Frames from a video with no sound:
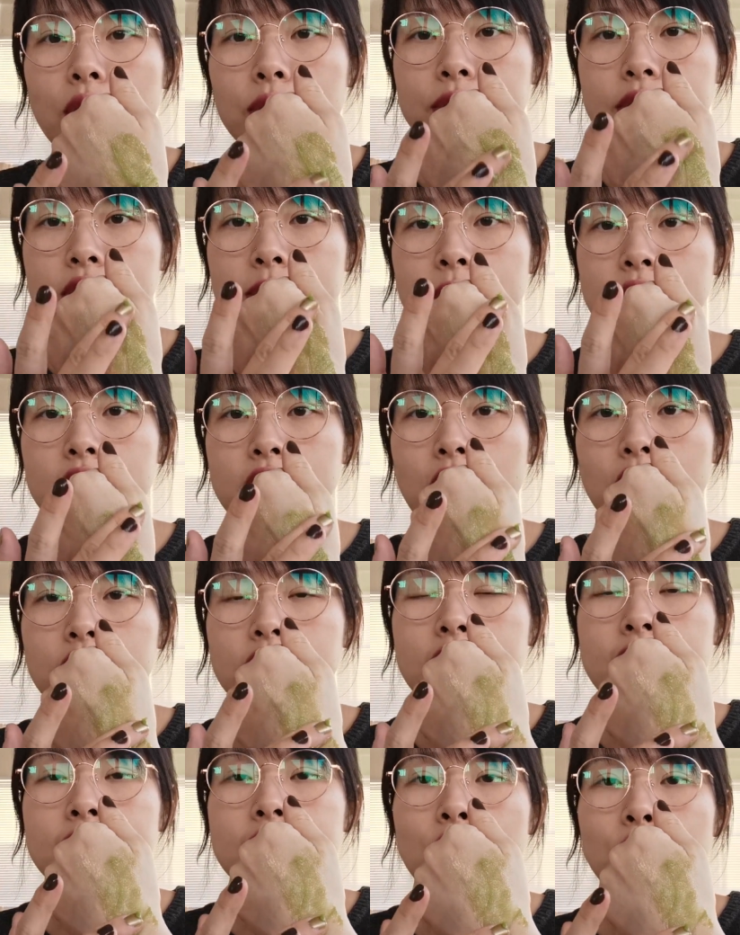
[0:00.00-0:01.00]
啊，我基本上
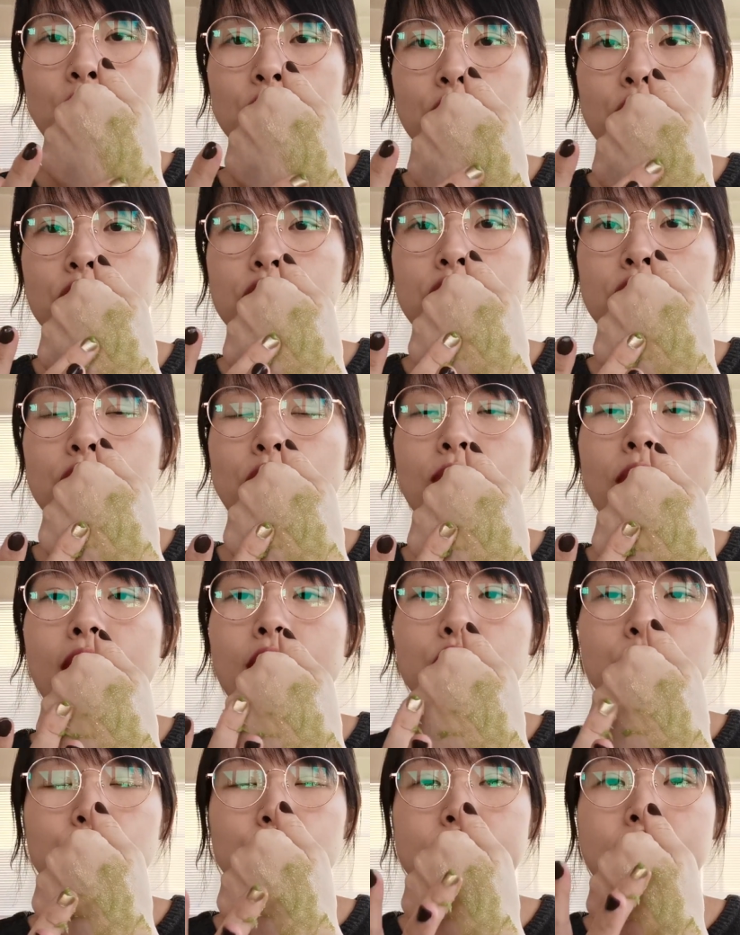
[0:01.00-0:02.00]
这些我都是用
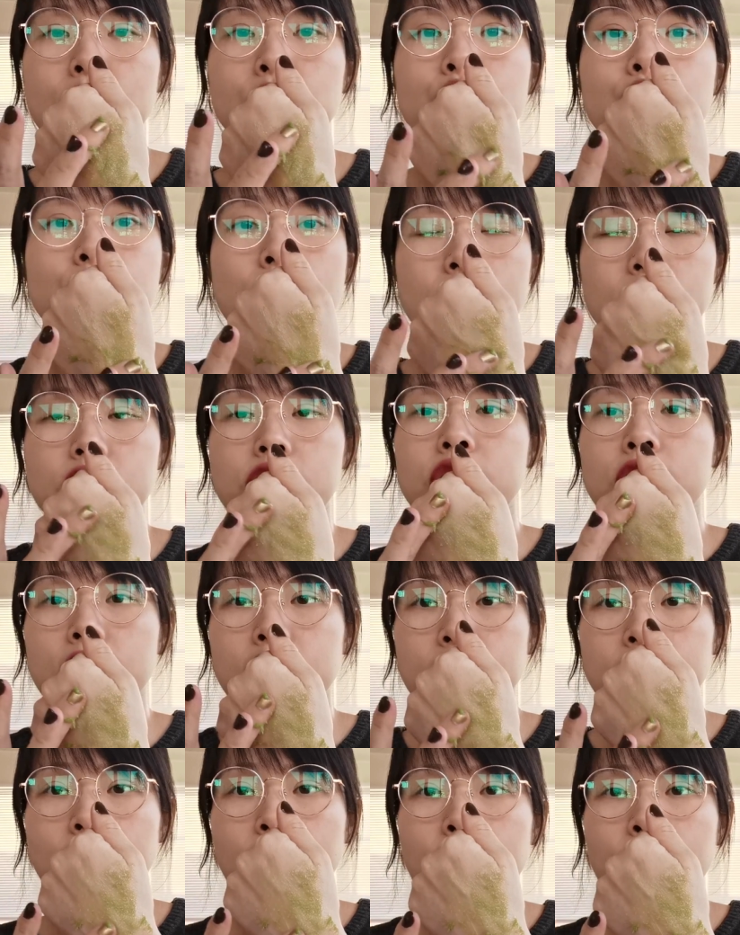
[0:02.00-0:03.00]
来涂在全
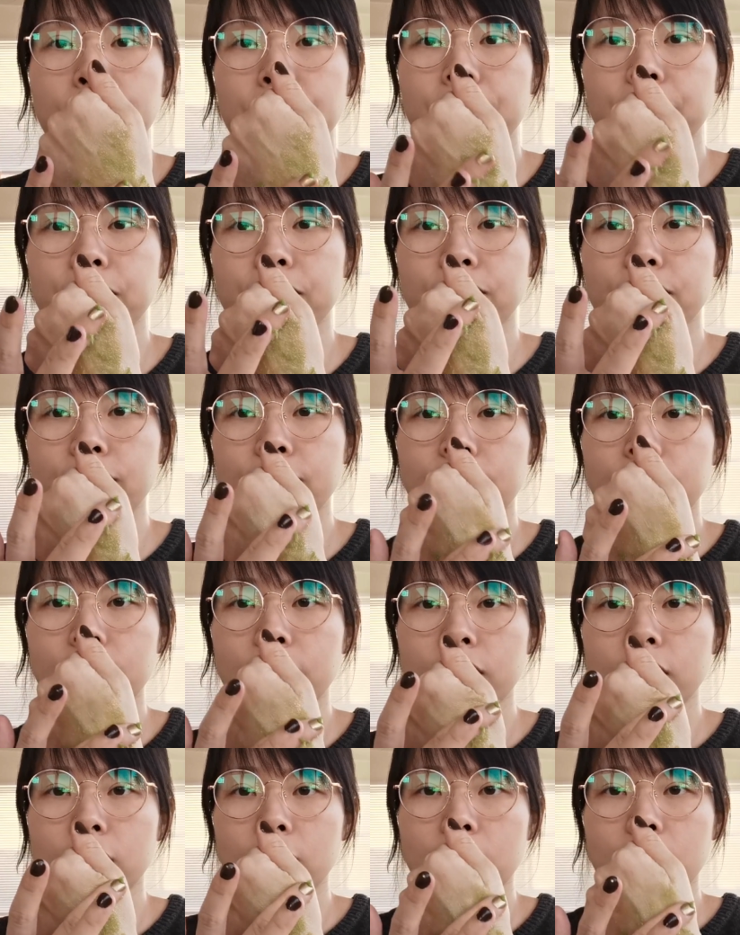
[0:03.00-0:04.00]
身的。
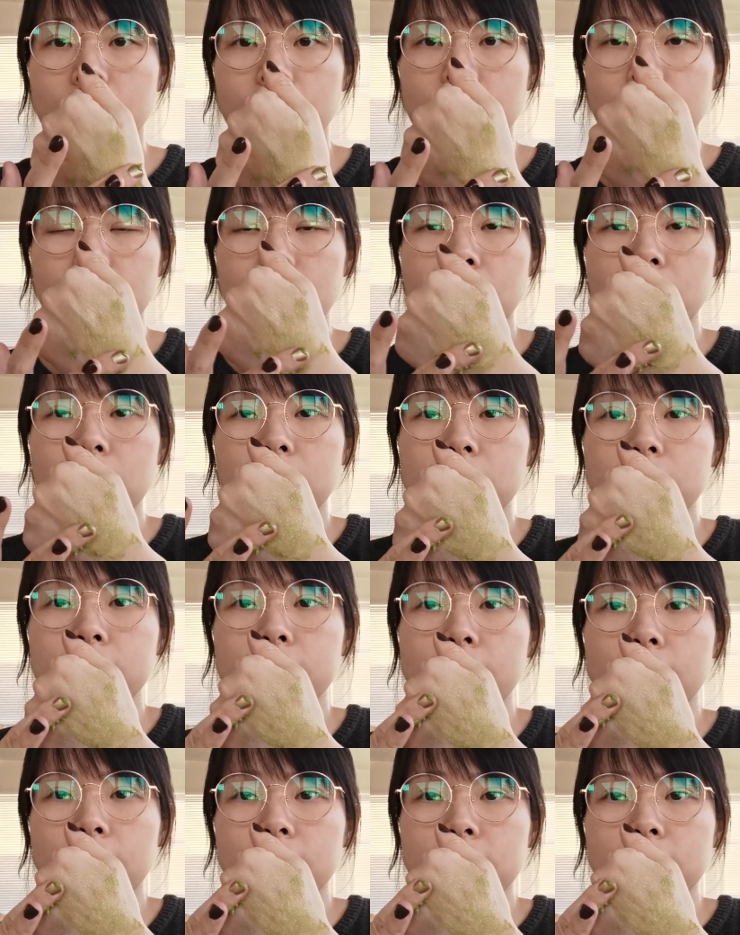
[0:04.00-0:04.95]
对，是这